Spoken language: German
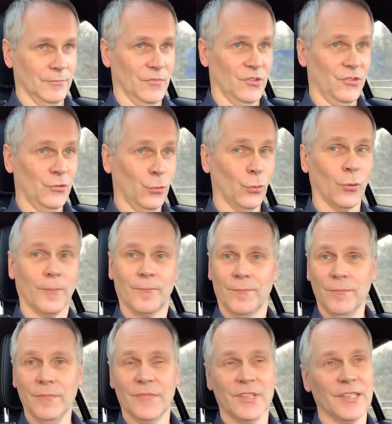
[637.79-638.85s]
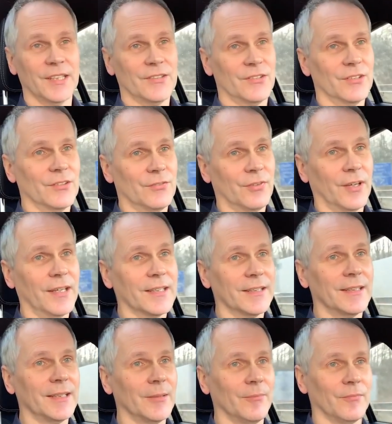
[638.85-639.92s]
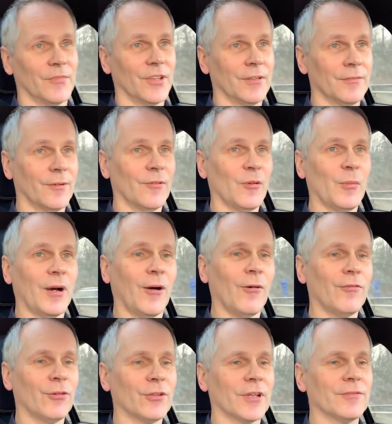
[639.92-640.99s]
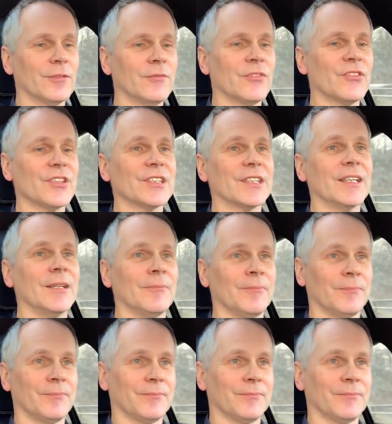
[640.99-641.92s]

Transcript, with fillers: So, jetzt ist freigegeben. Dann wollen wir mal auf 150 gehen.